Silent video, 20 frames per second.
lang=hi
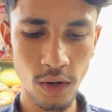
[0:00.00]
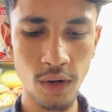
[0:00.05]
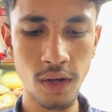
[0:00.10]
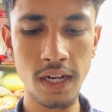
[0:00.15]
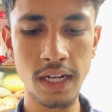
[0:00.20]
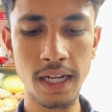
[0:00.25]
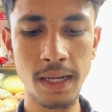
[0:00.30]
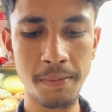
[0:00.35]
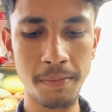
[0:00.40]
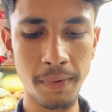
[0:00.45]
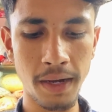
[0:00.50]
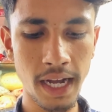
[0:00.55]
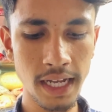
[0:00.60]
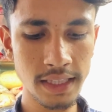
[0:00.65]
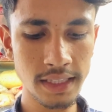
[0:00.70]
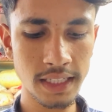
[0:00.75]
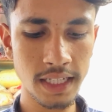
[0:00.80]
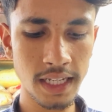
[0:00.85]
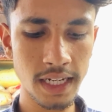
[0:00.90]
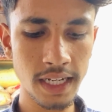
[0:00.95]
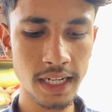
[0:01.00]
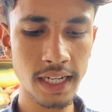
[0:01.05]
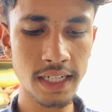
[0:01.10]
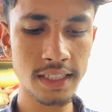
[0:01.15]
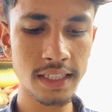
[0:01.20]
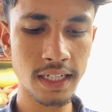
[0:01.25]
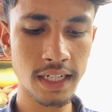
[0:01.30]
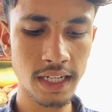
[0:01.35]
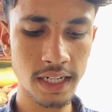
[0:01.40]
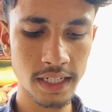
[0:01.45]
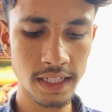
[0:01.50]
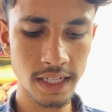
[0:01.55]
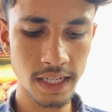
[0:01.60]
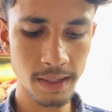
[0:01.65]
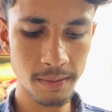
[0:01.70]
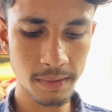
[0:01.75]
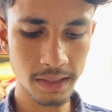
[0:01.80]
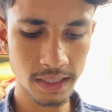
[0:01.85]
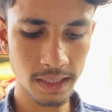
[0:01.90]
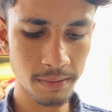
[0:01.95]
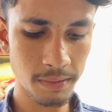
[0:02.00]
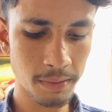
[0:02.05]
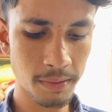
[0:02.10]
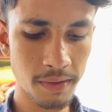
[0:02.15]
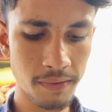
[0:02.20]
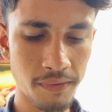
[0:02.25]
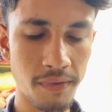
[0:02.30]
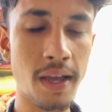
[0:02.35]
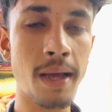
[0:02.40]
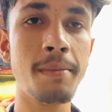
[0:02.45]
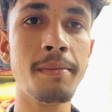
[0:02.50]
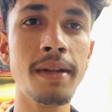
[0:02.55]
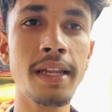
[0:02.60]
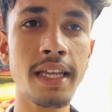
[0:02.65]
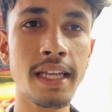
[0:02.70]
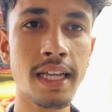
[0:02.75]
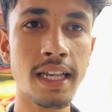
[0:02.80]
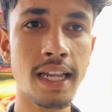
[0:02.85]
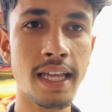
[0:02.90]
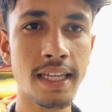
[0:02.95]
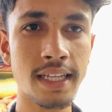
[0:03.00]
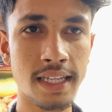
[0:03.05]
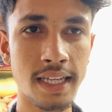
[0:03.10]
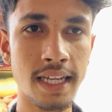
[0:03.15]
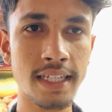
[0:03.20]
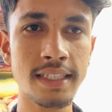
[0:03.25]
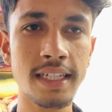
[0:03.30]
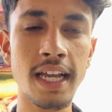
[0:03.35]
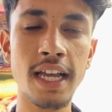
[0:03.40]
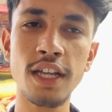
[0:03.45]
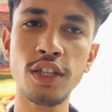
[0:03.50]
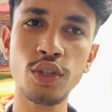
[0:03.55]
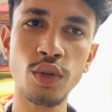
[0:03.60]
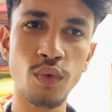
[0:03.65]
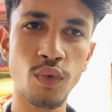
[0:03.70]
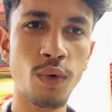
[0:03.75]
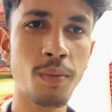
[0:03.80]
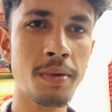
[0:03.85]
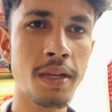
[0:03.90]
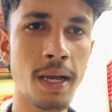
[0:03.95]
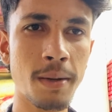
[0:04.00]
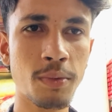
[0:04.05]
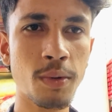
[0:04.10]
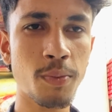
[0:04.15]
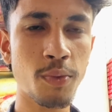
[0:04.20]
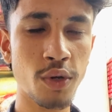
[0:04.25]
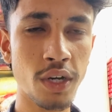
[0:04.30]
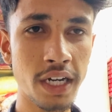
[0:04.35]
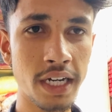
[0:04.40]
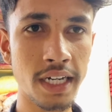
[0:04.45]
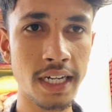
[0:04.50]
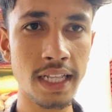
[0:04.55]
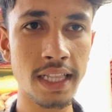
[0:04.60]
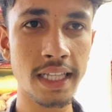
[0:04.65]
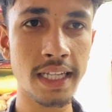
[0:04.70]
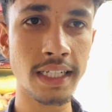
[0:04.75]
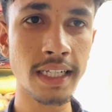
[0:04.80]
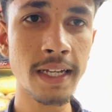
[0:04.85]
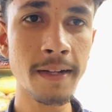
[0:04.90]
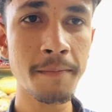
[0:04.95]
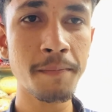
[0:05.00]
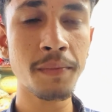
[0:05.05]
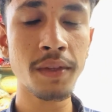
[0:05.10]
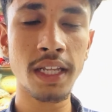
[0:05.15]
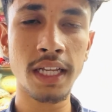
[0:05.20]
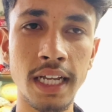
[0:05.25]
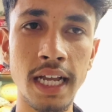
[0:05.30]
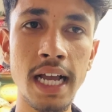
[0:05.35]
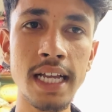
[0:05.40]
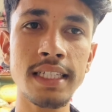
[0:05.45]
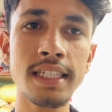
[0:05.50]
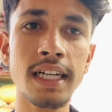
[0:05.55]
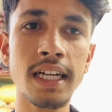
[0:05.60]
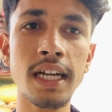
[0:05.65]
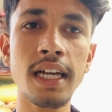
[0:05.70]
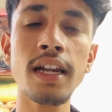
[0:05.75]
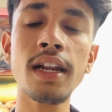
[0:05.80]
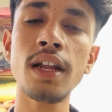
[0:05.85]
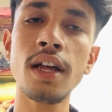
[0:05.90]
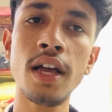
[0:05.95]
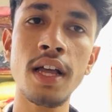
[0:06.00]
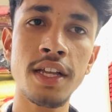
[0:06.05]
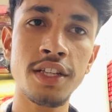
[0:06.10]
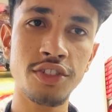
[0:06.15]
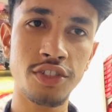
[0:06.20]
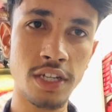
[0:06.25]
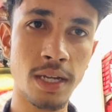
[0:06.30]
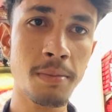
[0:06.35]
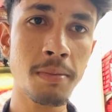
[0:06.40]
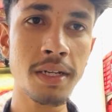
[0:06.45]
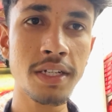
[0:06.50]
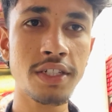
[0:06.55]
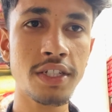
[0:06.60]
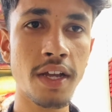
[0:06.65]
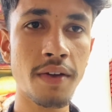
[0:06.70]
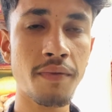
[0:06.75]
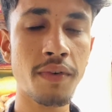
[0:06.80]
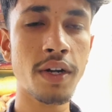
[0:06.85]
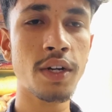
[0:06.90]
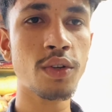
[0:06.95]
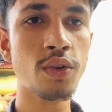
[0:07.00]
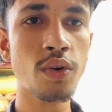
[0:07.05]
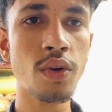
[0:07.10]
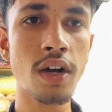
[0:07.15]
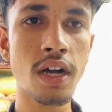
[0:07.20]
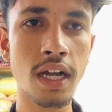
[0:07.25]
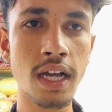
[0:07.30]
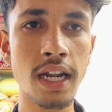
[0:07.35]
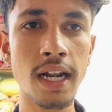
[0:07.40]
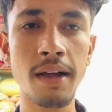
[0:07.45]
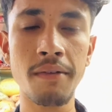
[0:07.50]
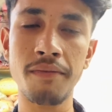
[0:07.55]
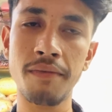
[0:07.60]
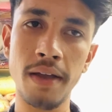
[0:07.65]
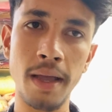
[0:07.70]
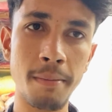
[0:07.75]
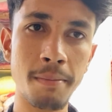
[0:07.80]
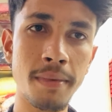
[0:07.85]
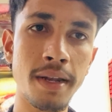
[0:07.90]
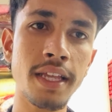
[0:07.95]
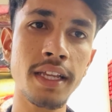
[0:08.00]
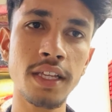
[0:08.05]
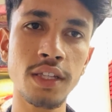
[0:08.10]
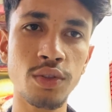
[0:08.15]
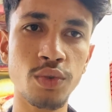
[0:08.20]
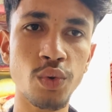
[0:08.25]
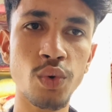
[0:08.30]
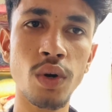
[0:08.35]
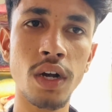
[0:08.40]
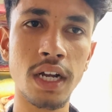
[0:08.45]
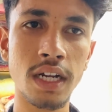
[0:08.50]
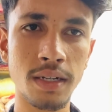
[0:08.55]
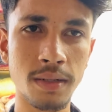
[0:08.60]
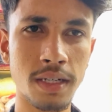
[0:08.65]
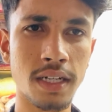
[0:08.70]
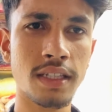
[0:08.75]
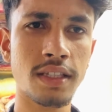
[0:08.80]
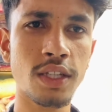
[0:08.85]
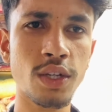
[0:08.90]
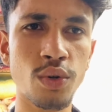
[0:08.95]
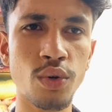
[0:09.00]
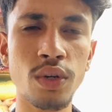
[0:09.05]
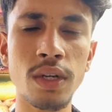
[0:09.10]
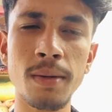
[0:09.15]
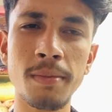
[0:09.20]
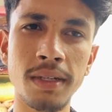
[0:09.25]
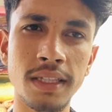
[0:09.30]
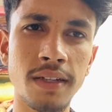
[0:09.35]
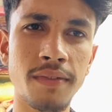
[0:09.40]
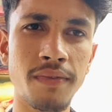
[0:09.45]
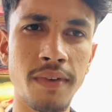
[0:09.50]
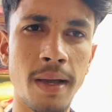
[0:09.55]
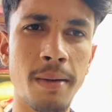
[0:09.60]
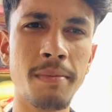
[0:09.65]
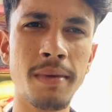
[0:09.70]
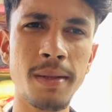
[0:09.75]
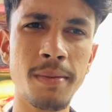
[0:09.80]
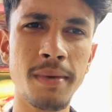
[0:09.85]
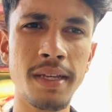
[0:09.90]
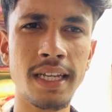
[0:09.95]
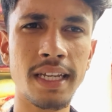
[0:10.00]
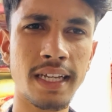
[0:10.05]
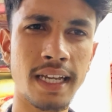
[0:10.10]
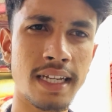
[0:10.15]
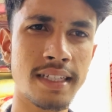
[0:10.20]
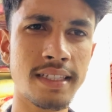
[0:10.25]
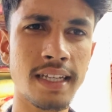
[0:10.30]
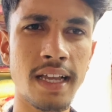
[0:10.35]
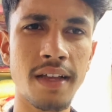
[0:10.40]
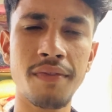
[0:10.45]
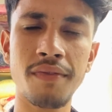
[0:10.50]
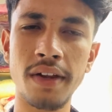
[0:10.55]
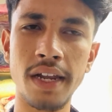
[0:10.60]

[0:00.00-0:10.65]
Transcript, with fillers: और अगर बात करें गाइज अगर ये मतलब अपने फैमिली के लाइक कैसा है तो वो भी आपको पूरी डिटेल देंगे गाइज अगर जर्मन शेफर्ड को अगर आप फैमिली के थ्रू अगर करते हो कि मतलब फैमिली में ये कैसा है